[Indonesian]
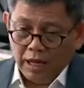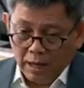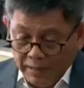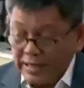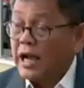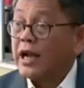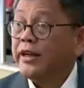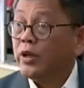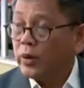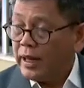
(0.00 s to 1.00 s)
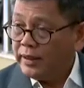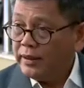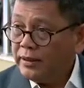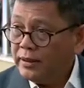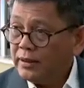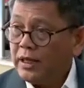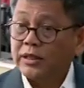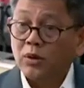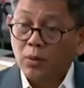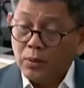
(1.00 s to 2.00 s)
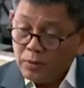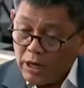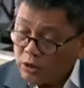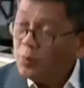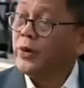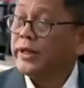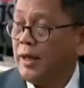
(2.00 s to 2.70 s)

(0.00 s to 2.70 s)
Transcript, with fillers: apakah akan dikurangi atau ataupun